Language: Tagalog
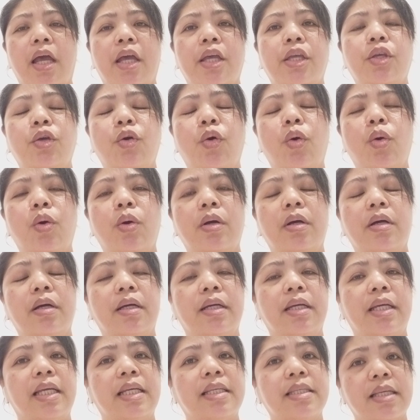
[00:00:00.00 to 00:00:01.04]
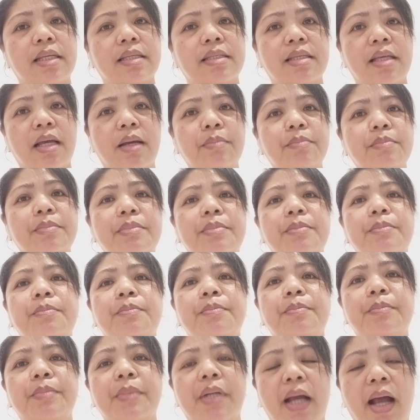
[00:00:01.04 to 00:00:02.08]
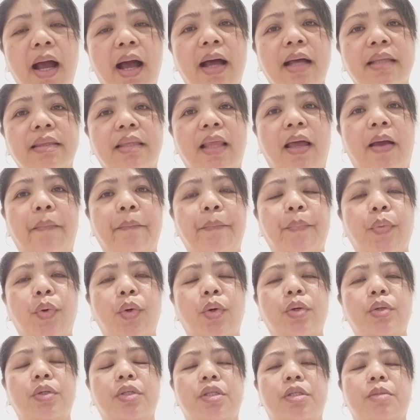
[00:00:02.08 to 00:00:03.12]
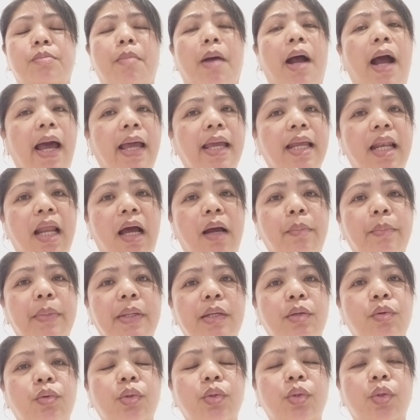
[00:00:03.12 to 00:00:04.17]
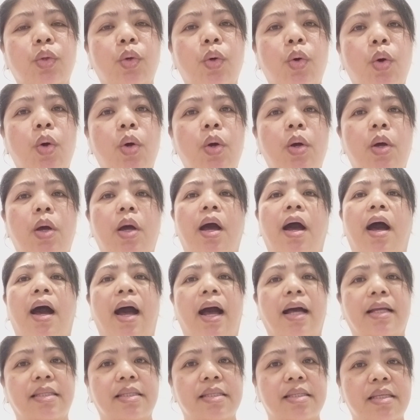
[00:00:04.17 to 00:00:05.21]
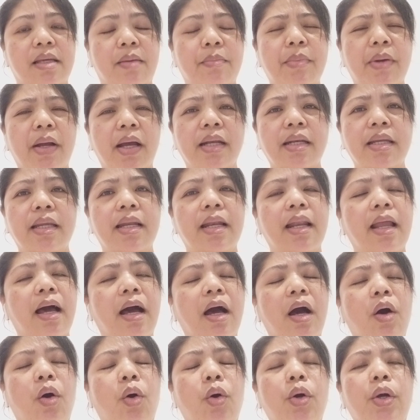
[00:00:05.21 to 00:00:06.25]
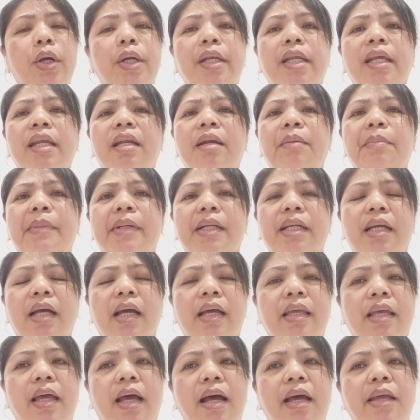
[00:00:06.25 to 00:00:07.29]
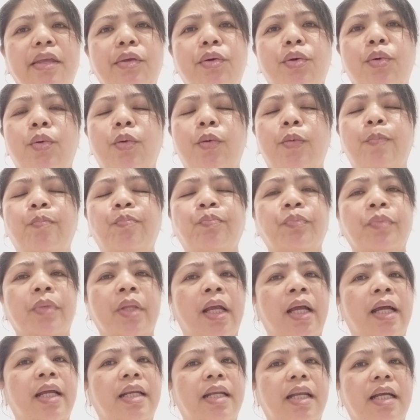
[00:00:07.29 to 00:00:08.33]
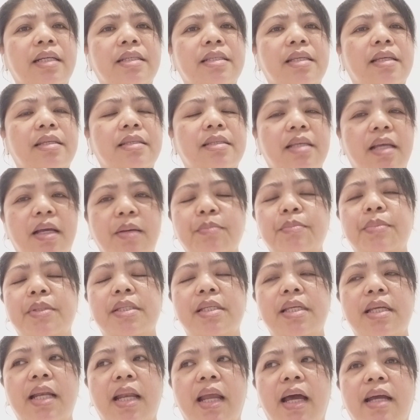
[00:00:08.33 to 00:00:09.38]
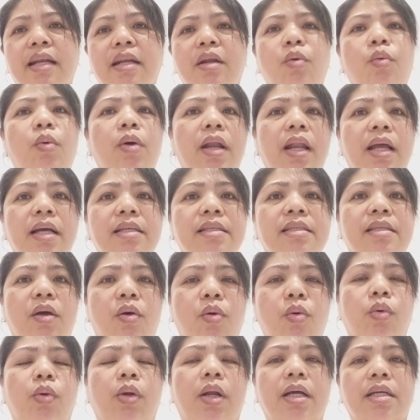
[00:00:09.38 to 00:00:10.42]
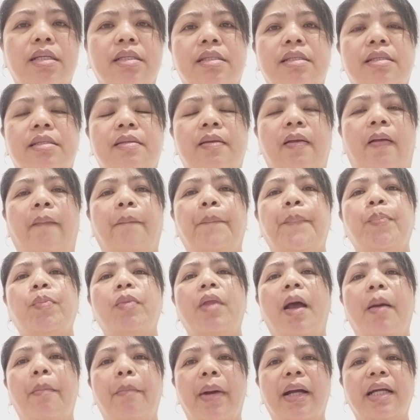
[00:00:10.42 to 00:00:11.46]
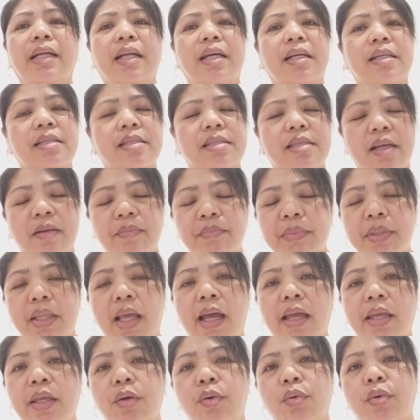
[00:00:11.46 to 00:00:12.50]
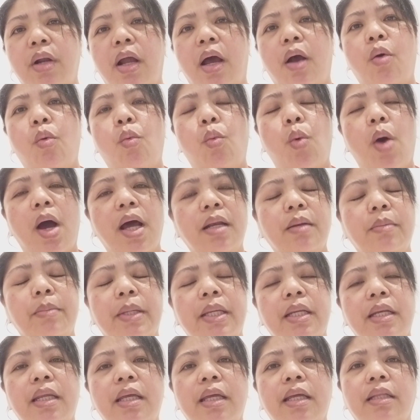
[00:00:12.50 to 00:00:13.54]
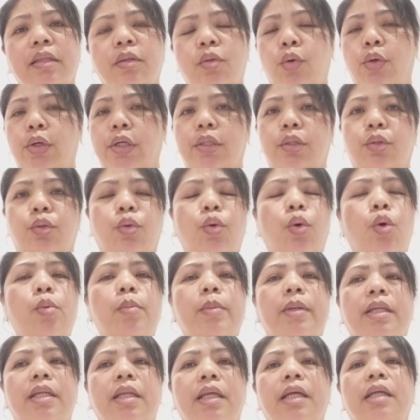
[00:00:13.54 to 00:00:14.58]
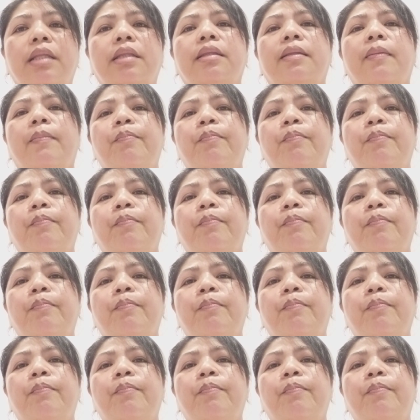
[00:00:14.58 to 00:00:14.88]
Yung isa-sub ka tapos mga ilang minuto, unsub ka nila or di naman kaya yung nagsasub sila na wala sa oras. Pag nagsub tayo ng 1 minute or 2 minute,